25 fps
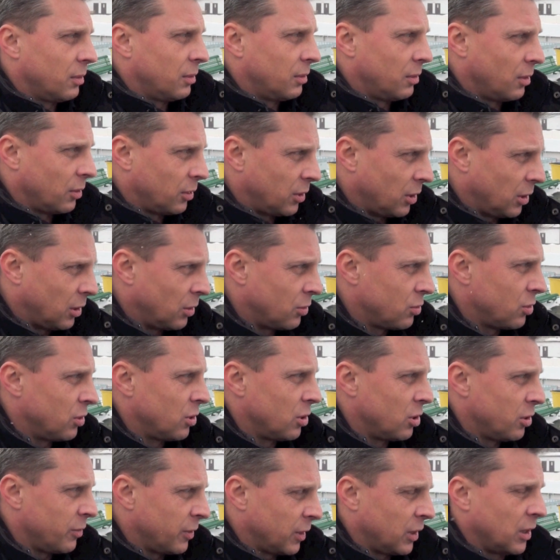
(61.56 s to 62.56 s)
do tej
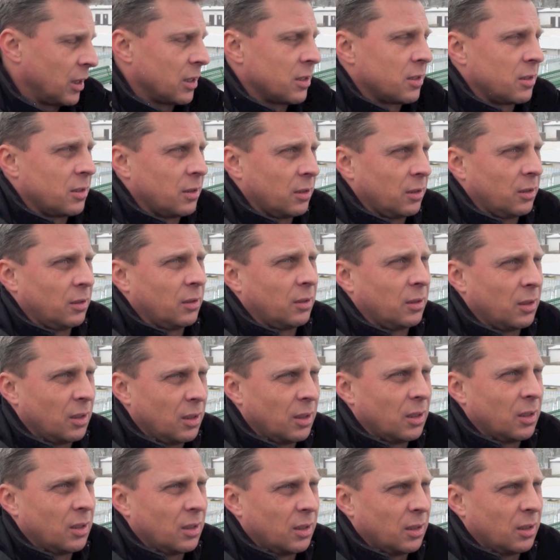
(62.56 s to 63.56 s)
godziny 19
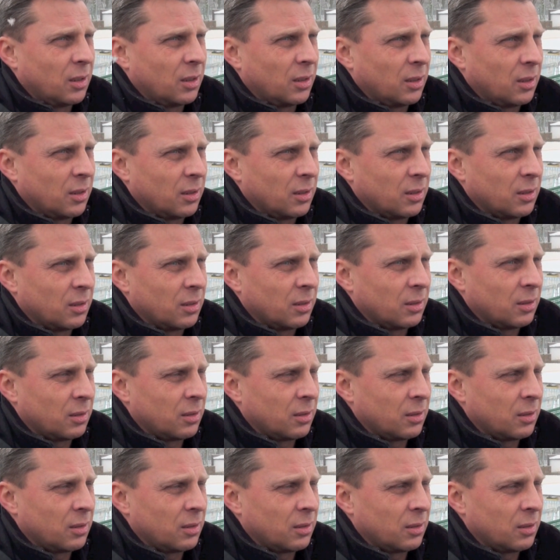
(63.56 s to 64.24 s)
e,